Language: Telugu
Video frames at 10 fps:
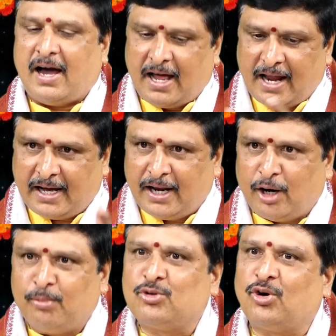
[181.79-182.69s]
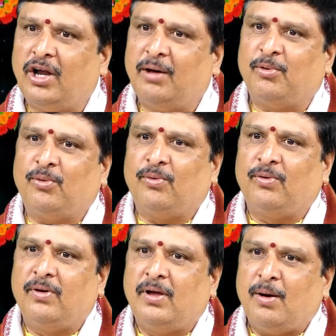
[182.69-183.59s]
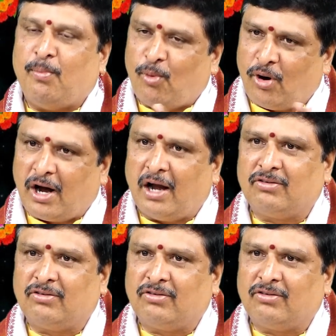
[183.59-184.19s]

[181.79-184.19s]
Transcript: అలాగే నడుము చూడలేము మోకాళ్ళు